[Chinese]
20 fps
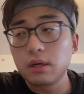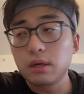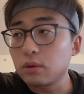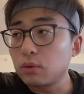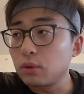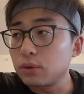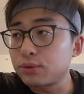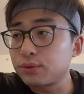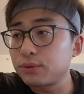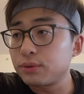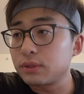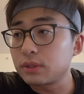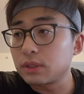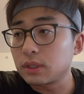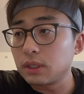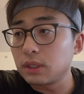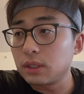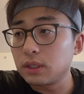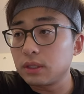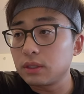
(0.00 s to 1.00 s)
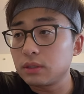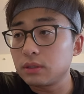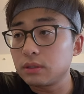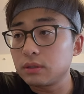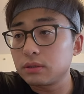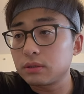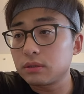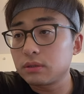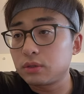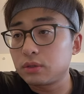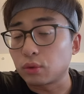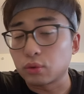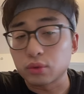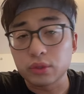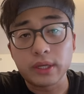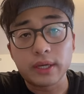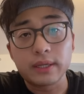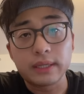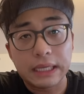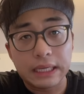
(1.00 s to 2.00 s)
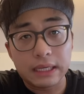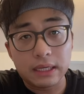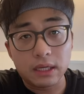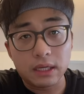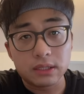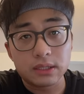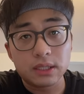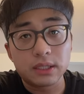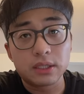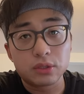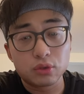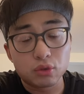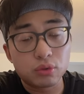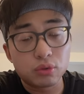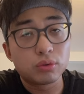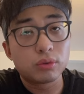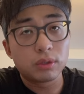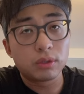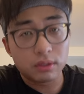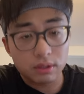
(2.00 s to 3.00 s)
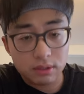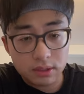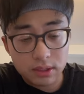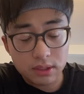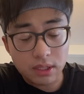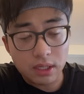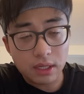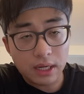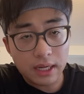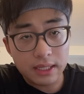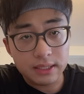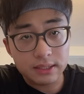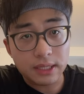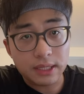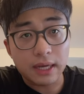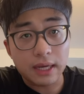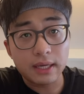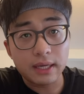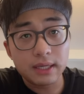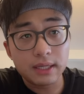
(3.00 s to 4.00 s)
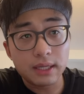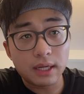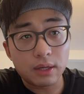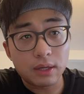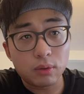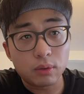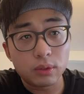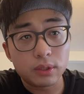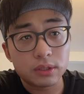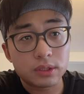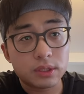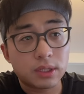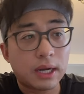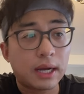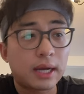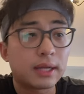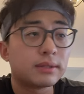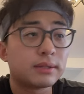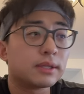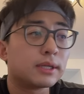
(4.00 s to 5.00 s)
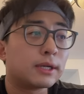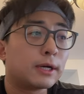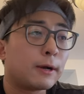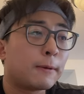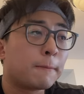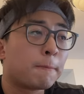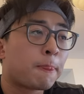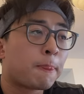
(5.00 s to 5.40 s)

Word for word: 过去这个九十年代、两千年初经常看假 A 的，或者是看这个。